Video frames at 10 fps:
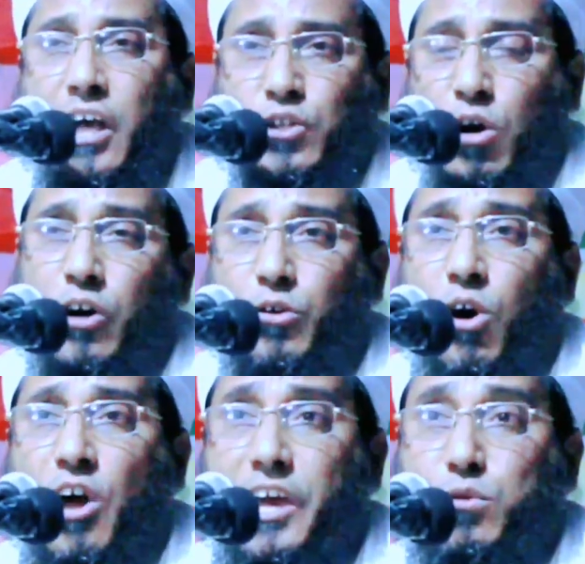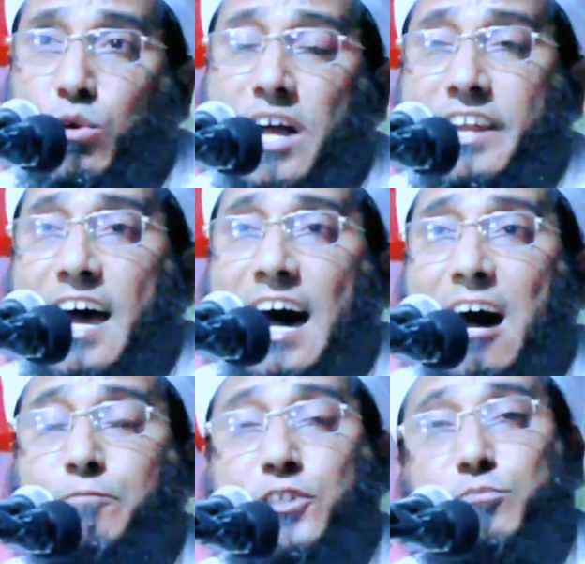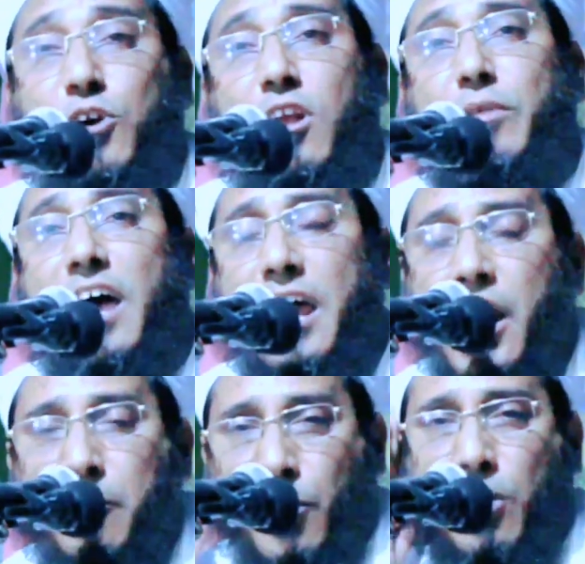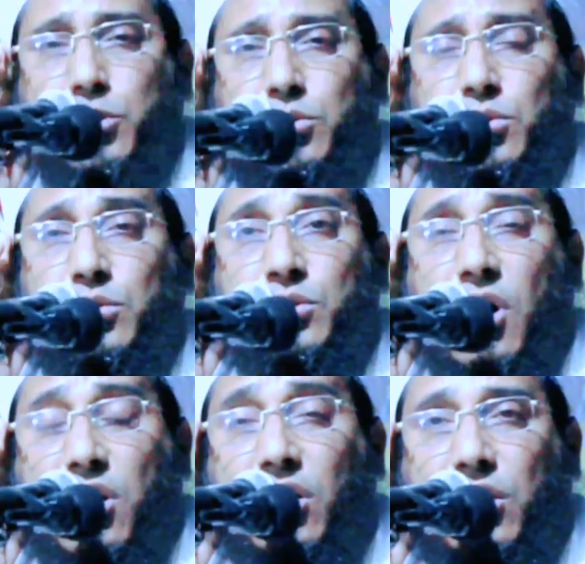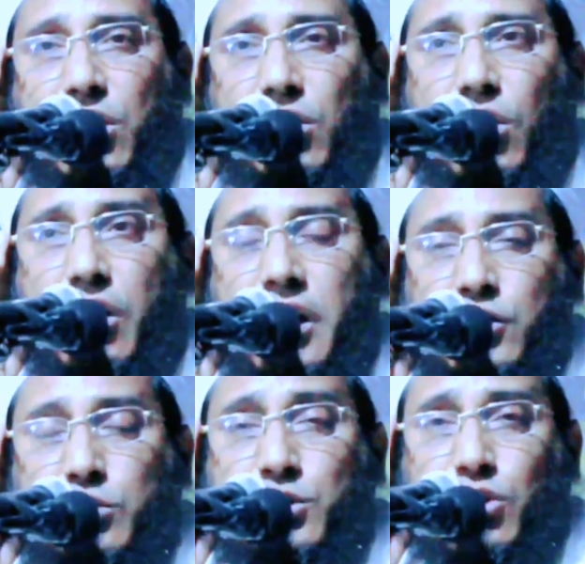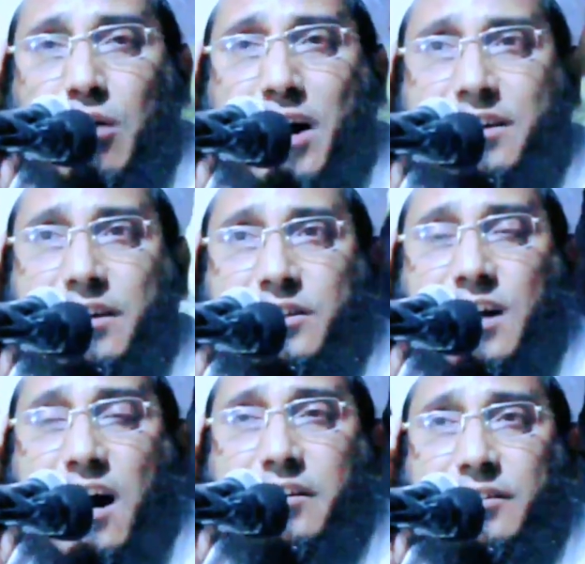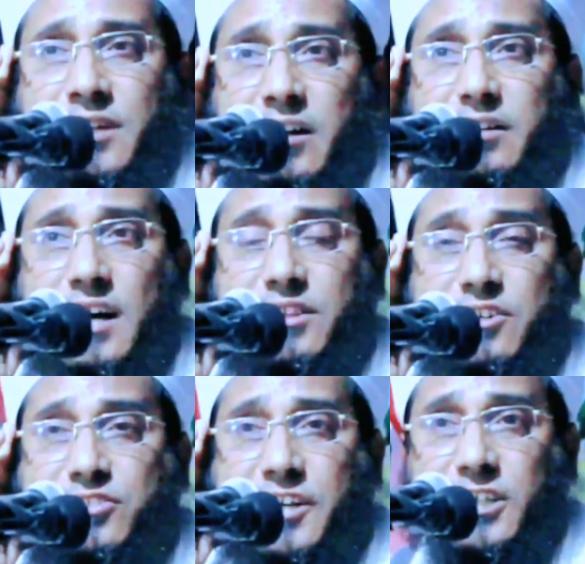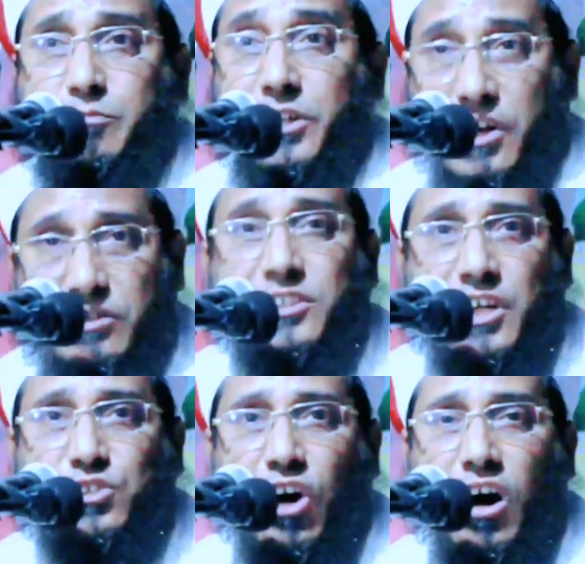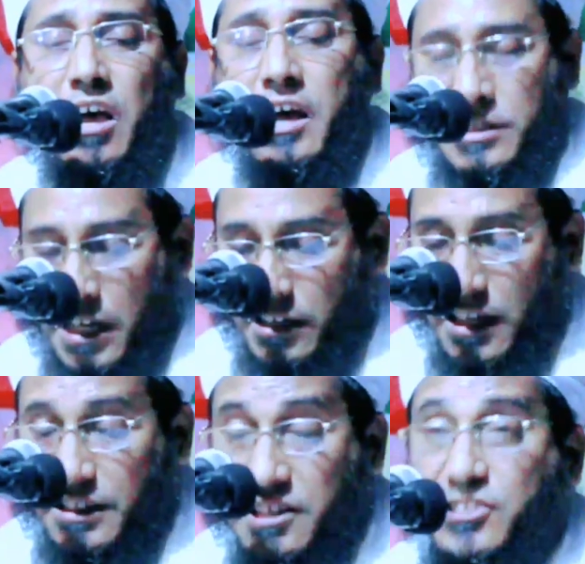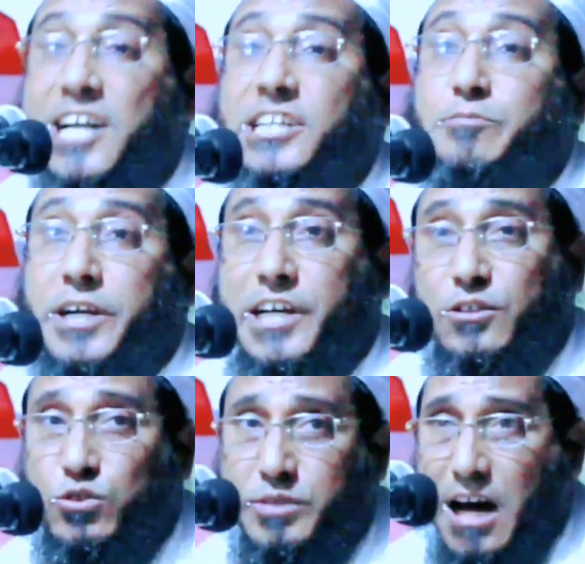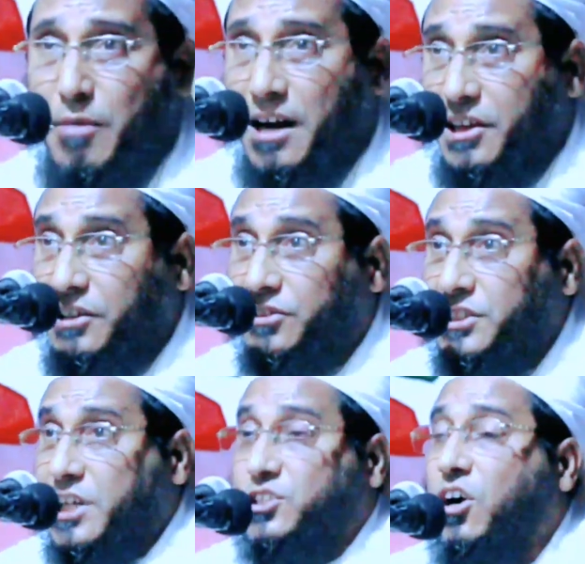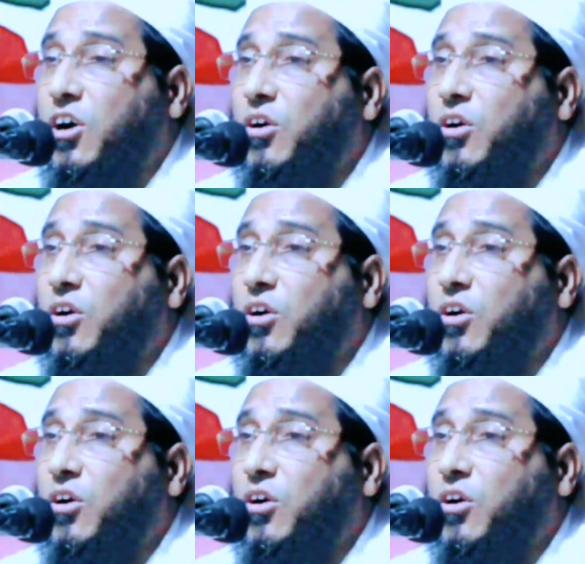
তখন ওই কোরআনে হাফেজ বলবে প্রভু গো তুমি তো আমাকে জাহান জান্নাতের সার্টিফিকেট দিয়েছ জান্নাতের সার্টিফিকেট তুমি আমাকে দিয়েছ